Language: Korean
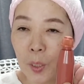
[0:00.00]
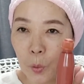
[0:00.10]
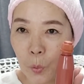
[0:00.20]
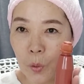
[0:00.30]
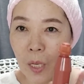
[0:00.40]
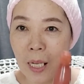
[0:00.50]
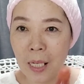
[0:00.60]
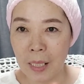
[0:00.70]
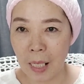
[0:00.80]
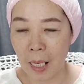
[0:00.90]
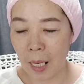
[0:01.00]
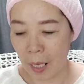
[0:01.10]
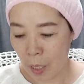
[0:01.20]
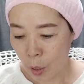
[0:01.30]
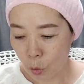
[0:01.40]
요거를 하나
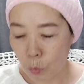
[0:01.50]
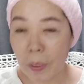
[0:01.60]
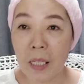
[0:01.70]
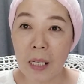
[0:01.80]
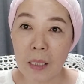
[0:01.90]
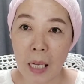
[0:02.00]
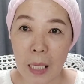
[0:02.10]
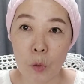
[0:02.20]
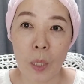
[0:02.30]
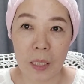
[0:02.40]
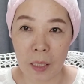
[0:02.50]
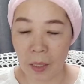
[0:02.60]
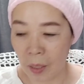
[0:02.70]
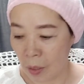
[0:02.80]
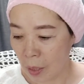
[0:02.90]
제가 구매를 해서
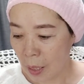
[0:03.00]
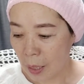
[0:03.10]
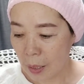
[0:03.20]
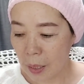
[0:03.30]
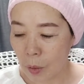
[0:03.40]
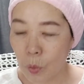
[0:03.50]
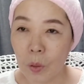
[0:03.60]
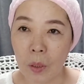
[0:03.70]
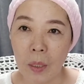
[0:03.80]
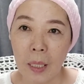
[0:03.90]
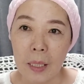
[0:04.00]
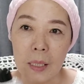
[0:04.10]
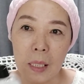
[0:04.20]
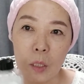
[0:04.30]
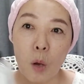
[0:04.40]
가져왔어요. 그리고
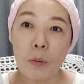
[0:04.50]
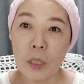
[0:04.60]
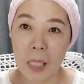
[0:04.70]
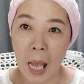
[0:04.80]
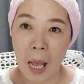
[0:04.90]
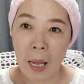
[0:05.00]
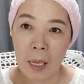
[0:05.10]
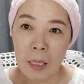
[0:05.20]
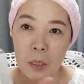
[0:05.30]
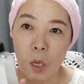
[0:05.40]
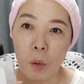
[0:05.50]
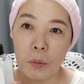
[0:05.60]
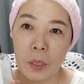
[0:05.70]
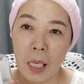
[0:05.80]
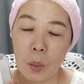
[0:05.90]
이제 저분자
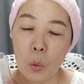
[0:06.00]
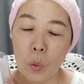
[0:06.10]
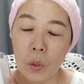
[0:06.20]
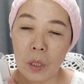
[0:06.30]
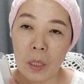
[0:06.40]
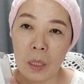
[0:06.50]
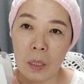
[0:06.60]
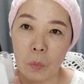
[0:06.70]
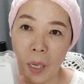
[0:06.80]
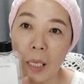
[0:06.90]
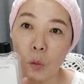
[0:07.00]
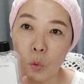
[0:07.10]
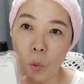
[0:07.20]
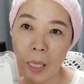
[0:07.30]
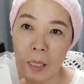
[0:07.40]
저분자 요거는 왜
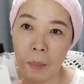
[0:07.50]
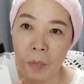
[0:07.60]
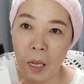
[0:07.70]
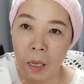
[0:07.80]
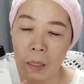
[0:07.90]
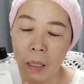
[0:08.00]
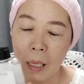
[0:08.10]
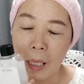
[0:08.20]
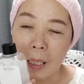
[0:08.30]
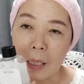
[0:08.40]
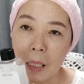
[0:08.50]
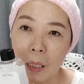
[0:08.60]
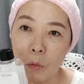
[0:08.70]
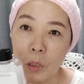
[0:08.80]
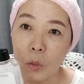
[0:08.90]
가지고 왔냐면,
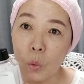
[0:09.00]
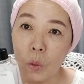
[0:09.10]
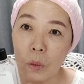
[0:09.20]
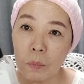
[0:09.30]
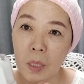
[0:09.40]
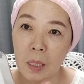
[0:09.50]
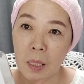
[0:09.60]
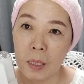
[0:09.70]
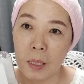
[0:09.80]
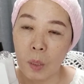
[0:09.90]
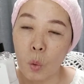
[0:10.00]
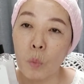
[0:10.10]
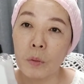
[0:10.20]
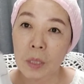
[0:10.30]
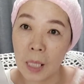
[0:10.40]
이제 우리 소소님들이 이제
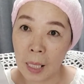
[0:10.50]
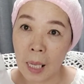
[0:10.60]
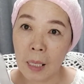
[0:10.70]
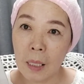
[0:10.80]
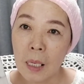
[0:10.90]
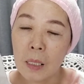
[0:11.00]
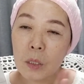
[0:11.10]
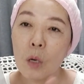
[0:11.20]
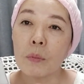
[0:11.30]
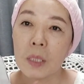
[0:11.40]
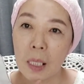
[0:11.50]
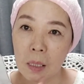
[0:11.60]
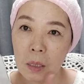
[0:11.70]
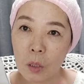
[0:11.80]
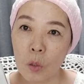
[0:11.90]
고분자랑
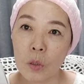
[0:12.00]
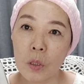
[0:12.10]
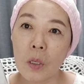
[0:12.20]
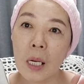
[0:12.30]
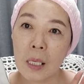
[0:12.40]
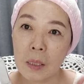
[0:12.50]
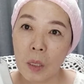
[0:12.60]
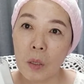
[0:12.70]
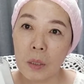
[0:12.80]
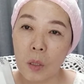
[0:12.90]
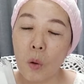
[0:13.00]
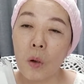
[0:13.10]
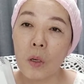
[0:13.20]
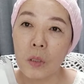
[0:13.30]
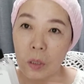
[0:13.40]
저분자를 적절하게 써,
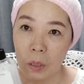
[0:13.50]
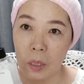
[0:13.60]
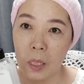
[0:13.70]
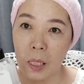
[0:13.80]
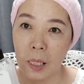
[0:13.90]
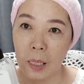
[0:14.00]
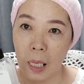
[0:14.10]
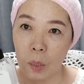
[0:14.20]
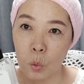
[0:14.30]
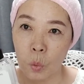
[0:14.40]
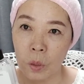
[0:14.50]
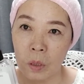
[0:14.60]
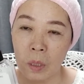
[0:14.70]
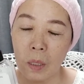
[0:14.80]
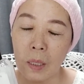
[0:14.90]
섞어서 쓰시는 게 되게
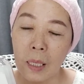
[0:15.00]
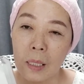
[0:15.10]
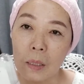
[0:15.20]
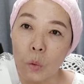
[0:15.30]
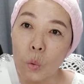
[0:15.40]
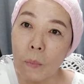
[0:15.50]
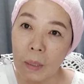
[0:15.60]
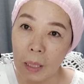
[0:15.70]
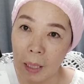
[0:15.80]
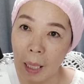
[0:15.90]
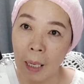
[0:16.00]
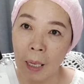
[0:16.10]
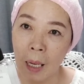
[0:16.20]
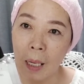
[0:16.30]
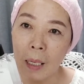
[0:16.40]
좋거든요. 그래서 조금만
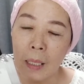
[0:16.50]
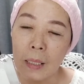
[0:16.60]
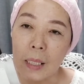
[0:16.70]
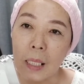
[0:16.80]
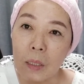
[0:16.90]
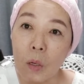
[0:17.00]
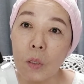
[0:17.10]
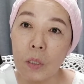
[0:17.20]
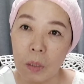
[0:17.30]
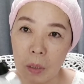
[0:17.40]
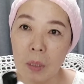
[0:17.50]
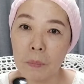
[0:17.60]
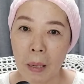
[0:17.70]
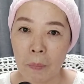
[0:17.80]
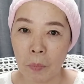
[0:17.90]
있다가 제가 섞어서
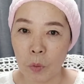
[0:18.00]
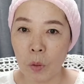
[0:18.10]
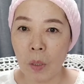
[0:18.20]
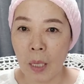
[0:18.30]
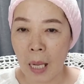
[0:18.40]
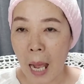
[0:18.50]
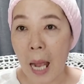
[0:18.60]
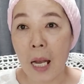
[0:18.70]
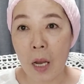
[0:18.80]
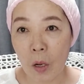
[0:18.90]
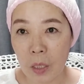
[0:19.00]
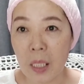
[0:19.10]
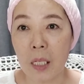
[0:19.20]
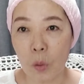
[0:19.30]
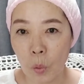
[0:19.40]
쓰는 방법도
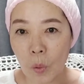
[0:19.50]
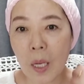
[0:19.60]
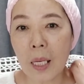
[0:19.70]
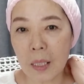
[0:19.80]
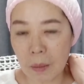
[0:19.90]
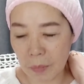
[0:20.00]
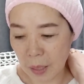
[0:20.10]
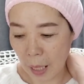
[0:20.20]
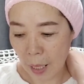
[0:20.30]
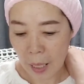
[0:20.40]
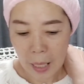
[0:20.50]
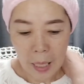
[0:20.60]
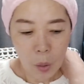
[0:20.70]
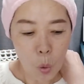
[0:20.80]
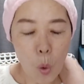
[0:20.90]
알려드리도록 하겠습니다.
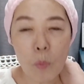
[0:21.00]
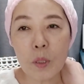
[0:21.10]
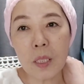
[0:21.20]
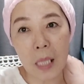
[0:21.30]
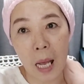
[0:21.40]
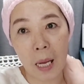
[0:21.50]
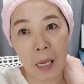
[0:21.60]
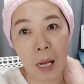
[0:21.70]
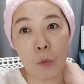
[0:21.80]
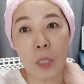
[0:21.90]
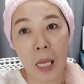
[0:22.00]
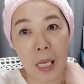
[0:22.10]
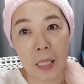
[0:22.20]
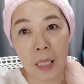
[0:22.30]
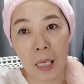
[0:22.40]
고분자라고
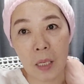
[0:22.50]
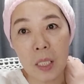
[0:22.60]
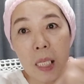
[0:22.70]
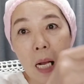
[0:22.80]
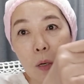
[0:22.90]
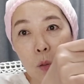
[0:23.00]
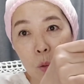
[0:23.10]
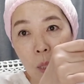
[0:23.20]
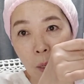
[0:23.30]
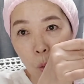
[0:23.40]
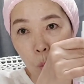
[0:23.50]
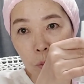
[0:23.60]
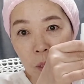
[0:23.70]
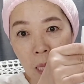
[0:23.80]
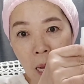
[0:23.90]
얘기하잖아요. 히알루론산
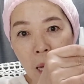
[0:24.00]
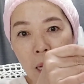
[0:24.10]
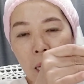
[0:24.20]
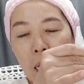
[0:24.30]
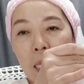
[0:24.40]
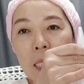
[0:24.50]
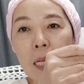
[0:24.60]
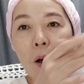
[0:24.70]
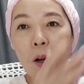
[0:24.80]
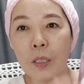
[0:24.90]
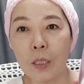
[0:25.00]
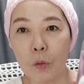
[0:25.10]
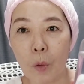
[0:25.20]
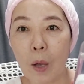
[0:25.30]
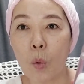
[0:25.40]
고분자.
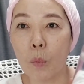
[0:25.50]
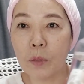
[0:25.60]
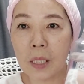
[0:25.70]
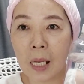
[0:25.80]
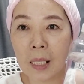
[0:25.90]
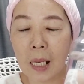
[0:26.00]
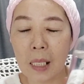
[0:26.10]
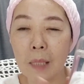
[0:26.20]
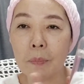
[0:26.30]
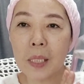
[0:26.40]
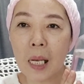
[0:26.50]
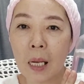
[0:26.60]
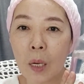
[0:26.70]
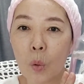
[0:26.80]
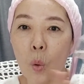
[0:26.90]
이거는 왜 고분자냐?
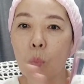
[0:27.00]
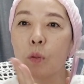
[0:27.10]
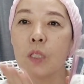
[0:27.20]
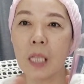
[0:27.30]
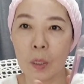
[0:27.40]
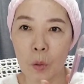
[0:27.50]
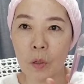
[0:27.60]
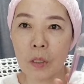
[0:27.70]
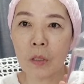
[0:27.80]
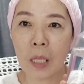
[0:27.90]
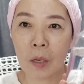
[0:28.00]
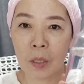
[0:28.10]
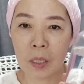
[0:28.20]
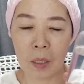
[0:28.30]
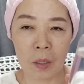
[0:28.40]
입자가 고분자로
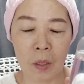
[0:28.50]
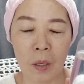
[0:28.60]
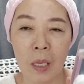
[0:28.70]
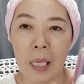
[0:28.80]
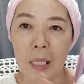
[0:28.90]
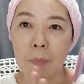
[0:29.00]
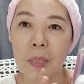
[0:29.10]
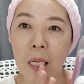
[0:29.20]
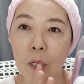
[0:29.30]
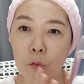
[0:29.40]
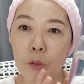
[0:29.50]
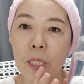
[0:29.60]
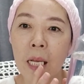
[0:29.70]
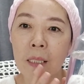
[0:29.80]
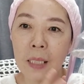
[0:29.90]
형성되어 있어요. 입자가
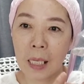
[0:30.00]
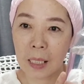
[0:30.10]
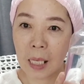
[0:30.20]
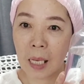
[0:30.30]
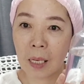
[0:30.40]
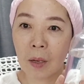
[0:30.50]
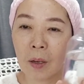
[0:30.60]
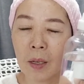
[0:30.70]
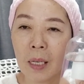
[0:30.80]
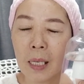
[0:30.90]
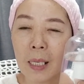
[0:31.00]
굵다는 얘기예요.